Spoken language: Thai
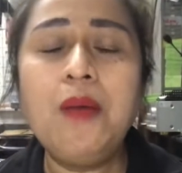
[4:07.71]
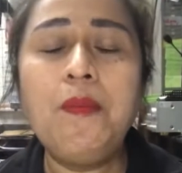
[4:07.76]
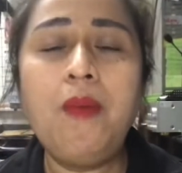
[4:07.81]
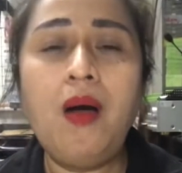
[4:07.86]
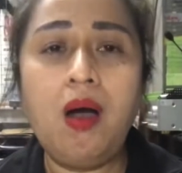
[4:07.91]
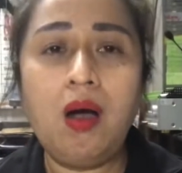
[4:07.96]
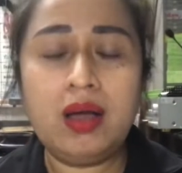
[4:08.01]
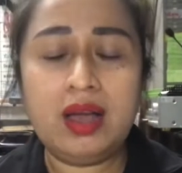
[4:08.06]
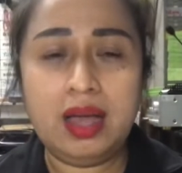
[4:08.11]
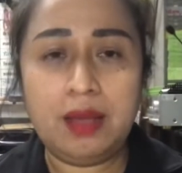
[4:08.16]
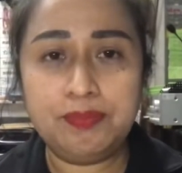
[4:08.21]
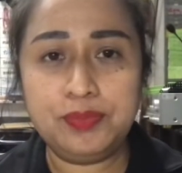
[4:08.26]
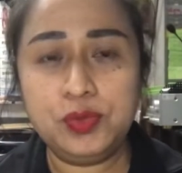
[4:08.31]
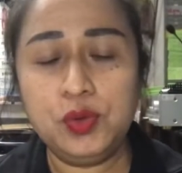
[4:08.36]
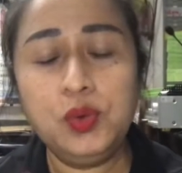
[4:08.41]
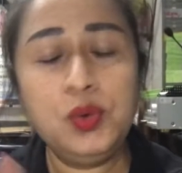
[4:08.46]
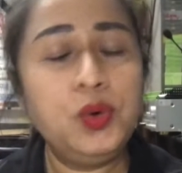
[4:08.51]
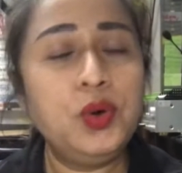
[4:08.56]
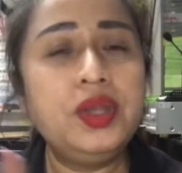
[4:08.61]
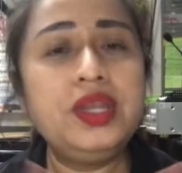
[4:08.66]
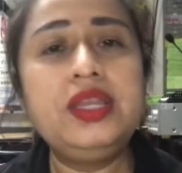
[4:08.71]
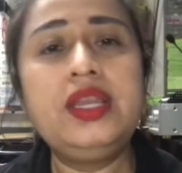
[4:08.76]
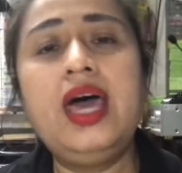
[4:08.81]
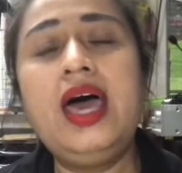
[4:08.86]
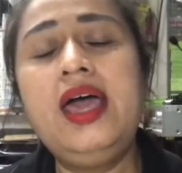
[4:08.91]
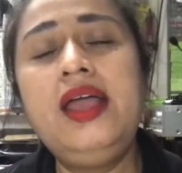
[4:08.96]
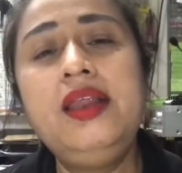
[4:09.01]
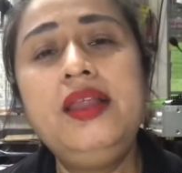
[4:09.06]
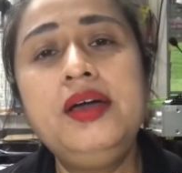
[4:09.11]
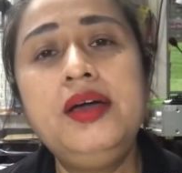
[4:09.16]
บอกกับทุกคนได้
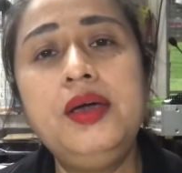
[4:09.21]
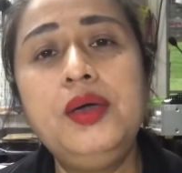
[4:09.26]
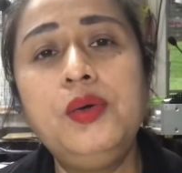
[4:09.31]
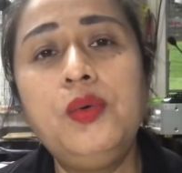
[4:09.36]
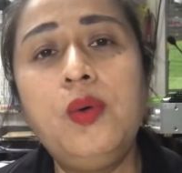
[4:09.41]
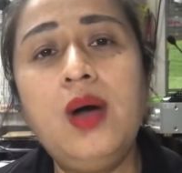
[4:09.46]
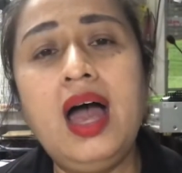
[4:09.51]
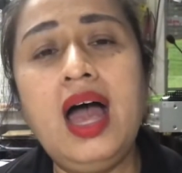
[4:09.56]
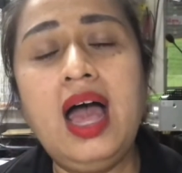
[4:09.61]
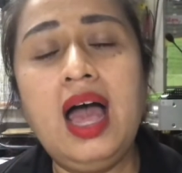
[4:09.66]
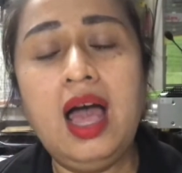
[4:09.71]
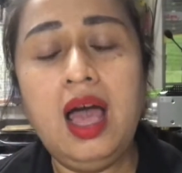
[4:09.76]
เลยว่า